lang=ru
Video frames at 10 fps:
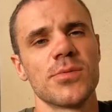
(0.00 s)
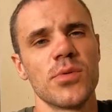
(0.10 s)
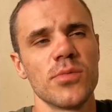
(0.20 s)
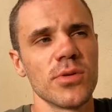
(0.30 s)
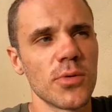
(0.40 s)
с
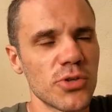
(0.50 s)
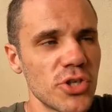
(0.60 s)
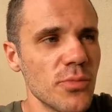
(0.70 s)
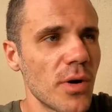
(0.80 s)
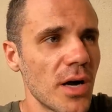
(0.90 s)
собой было
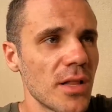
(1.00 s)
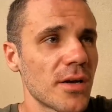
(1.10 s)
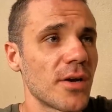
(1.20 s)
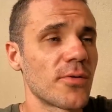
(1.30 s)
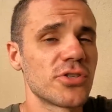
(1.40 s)
очень мало.
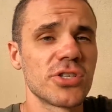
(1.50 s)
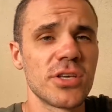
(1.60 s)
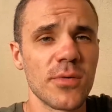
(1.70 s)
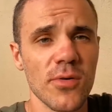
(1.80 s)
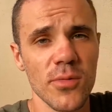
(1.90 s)
Короче,
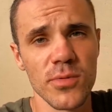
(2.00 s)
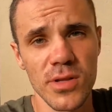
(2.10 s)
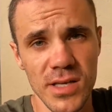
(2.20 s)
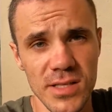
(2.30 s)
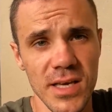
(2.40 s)
геморрой был
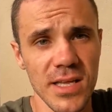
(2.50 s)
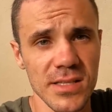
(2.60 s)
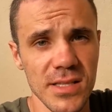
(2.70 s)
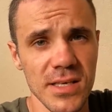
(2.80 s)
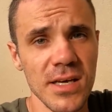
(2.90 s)

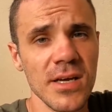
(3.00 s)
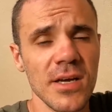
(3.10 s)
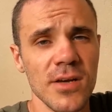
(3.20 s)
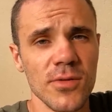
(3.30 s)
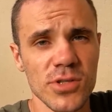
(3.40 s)
конкретный,
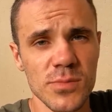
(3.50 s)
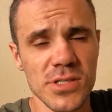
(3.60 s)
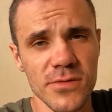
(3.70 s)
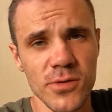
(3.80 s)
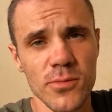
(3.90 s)
но
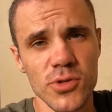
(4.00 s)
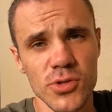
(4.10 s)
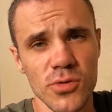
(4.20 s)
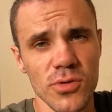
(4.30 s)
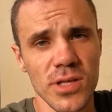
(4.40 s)
смысл в том, то,
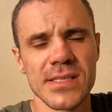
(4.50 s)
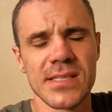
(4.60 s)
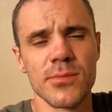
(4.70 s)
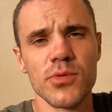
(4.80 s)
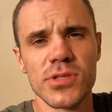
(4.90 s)
что на
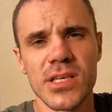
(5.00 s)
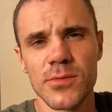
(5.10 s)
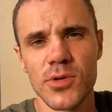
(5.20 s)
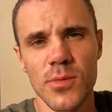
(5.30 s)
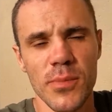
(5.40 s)
стамбульское
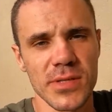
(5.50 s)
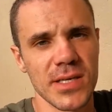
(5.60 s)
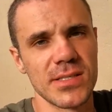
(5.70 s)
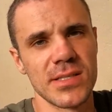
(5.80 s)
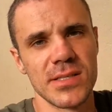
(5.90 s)
метро мы
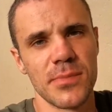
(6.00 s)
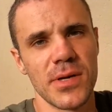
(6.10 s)
потратили